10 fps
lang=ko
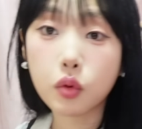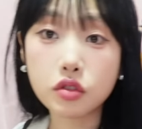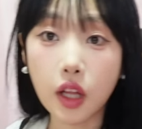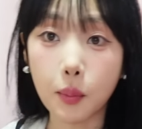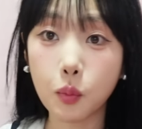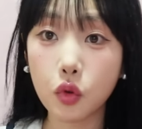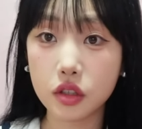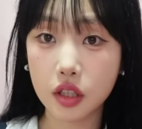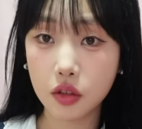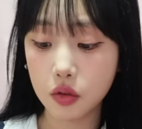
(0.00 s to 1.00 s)
보는 안목이
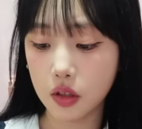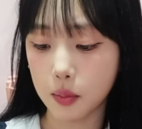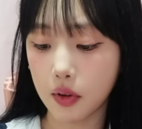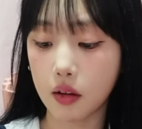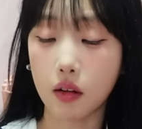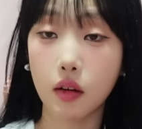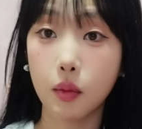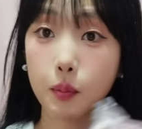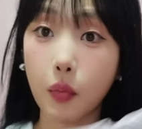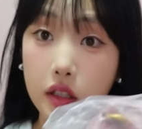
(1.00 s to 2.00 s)
생겼나 봐.
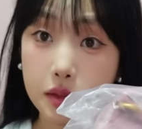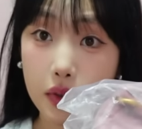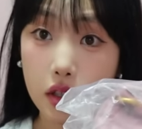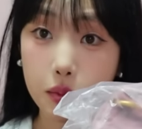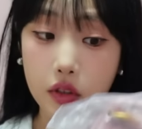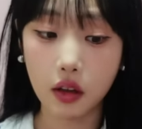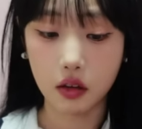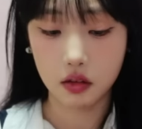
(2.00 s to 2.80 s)
마지막입니다.